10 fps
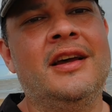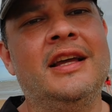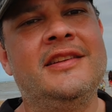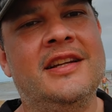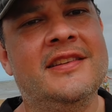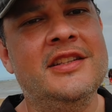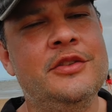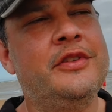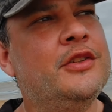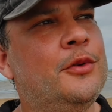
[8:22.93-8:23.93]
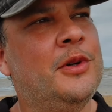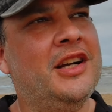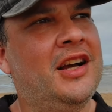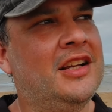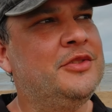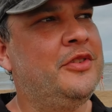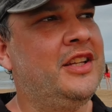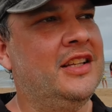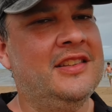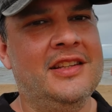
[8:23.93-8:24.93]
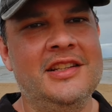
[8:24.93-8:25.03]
É interessante ver como a, a diferença